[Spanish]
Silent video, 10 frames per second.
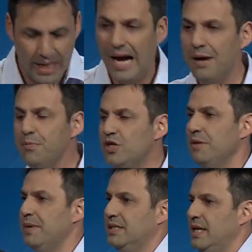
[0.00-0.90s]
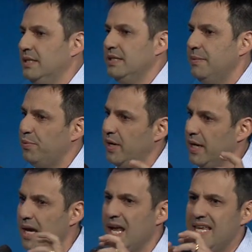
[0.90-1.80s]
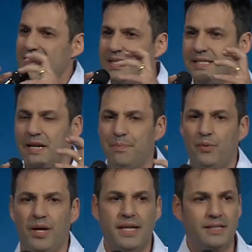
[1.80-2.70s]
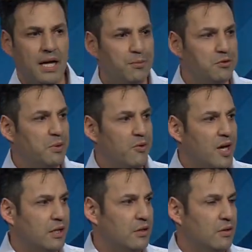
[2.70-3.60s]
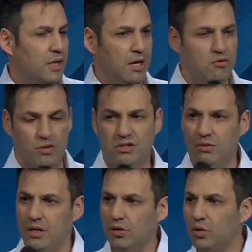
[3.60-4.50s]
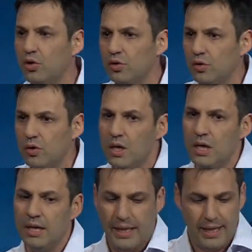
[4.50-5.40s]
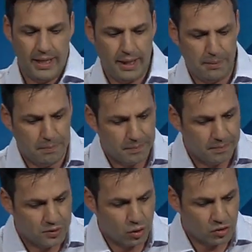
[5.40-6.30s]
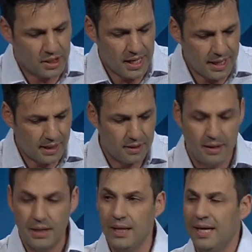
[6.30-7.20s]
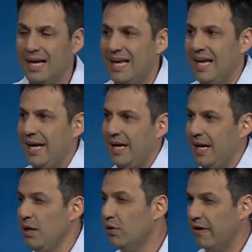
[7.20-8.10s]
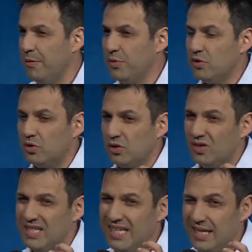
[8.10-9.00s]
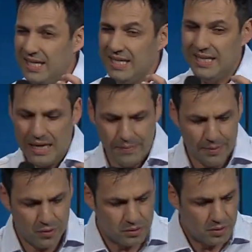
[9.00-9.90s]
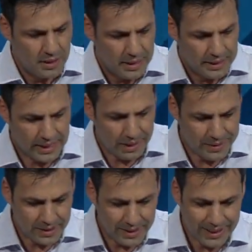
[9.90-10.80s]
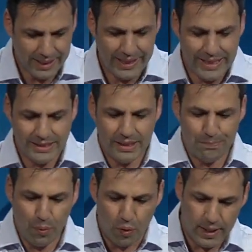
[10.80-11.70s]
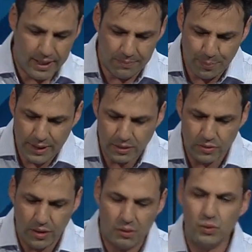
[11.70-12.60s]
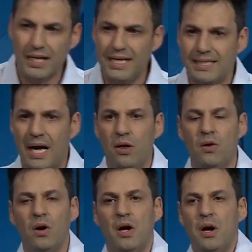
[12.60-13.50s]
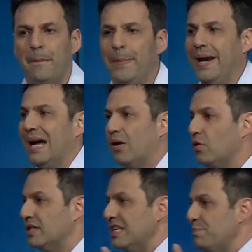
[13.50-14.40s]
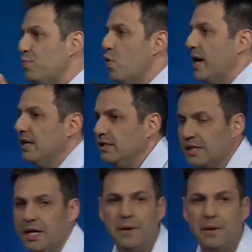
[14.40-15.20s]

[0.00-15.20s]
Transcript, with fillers: hay muchas más clases de poder y ese es el poder que estamos viviendo en nuestro entorno eh, social, eh, es lo que vemos nosotros y, ahí vemos claramente que este poder puede ser utilizado para cosas buenas,